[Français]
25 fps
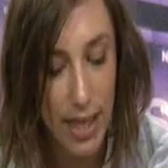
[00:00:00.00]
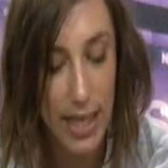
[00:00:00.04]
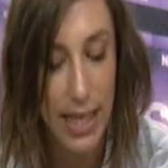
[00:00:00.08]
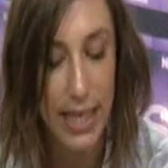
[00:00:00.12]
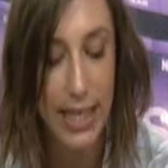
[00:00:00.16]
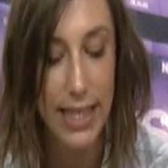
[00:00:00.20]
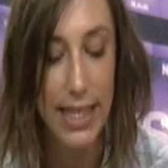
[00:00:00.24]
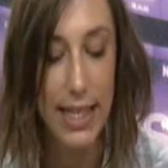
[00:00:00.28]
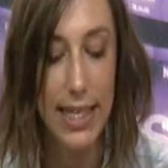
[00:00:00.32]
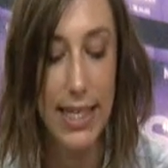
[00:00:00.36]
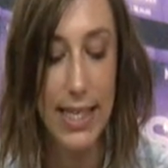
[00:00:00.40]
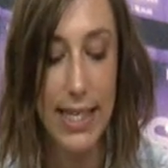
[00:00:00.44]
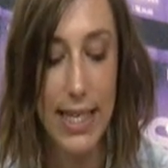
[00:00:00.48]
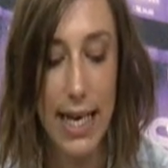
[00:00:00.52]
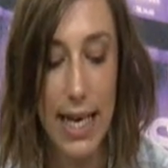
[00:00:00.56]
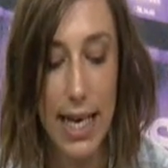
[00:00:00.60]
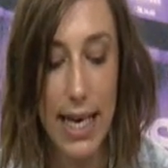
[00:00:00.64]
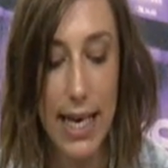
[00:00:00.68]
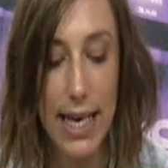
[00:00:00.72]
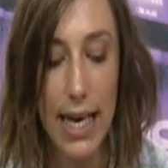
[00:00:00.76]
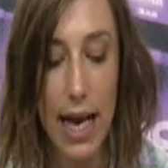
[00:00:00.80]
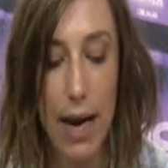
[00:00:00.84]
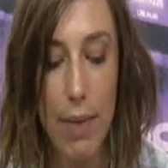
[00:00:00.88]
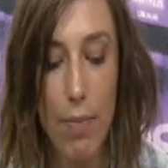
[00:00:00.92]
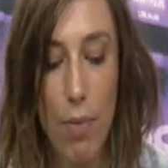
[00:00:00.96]
et 10
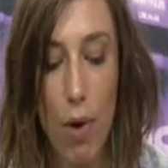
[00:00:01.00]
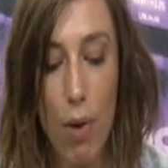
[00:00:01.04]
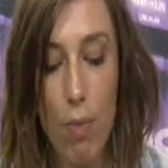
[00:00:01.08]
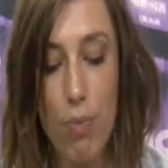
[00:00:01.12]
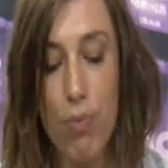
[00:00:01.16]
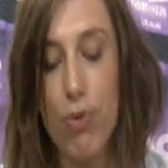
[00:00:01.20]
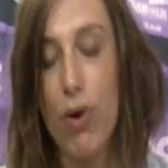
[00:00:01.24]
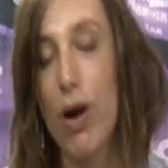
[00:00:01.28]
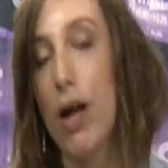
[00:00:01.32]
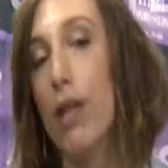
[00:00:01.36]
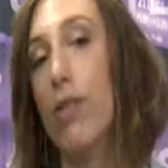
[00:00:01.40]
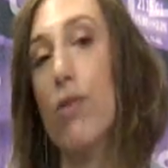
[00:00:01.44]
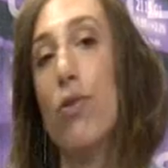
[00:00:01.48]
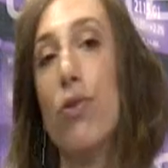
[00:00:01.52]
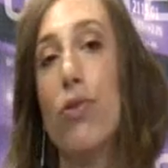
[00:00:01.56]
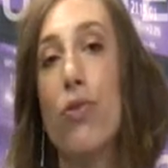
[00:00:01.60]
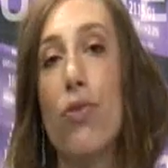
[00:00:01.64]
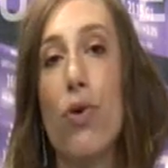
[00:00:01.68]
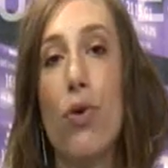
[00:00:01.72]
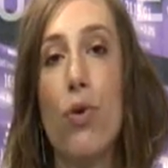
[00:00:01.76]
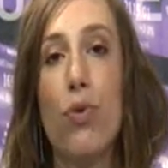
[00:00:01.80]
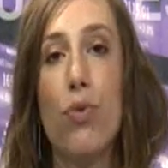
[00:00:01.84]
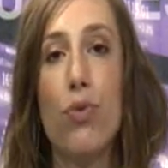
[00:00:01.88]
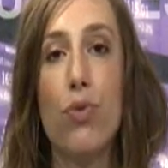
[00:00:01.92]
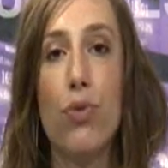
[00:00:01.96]
également pour un
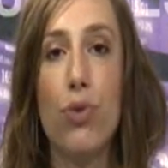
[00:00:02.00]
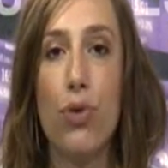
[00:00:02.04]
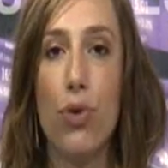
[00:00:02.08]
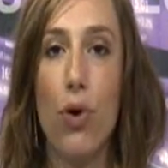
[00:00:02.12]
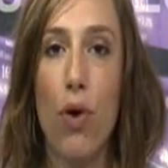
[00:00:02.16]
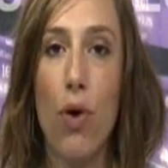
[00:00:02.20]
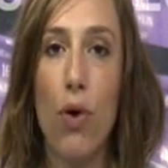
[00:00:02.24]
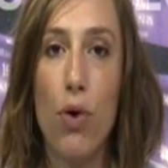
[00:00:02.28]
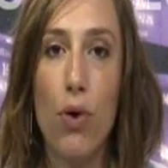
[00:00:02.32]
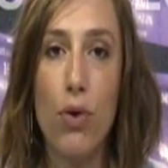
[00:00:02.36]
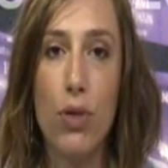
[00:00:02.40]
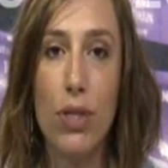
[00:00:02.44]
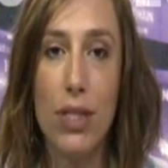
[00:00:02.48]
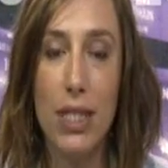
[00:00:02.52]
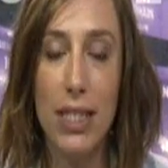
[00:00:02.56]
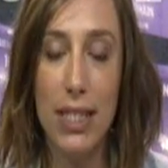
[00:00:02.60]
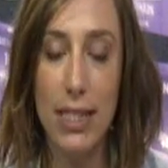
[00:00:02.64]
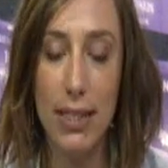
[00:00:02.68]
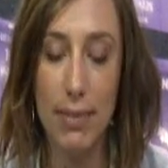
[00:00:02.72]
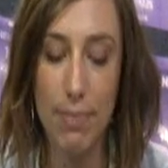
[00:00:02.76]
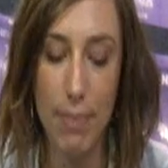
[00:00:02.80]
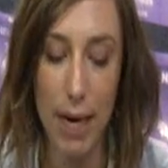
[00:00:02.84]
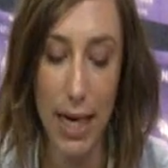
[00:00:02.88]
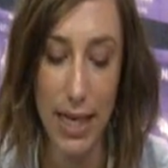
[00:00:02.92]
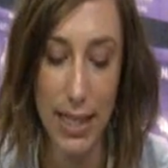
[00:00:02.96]
autre concurrent,
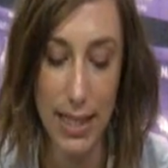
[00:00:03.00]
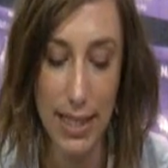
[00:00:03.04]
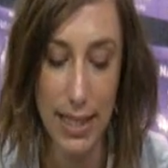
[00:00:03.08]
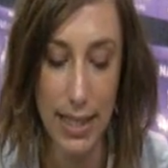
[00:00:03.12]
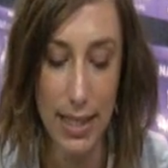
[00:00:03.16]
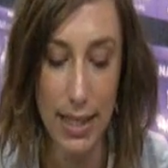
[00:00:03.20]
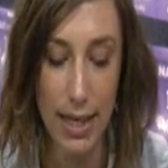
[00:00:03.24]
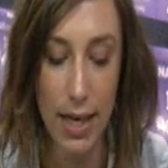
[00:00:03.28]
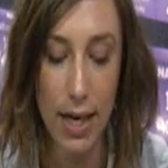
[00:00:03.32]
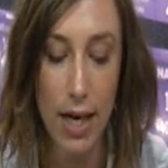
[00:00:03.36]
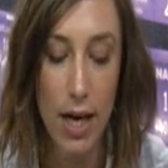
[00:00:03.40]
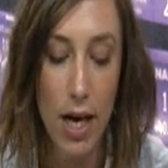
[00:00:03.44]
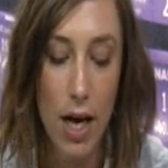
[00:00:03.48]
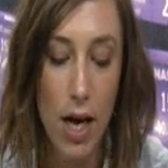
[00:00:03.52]
Lockheed Martin.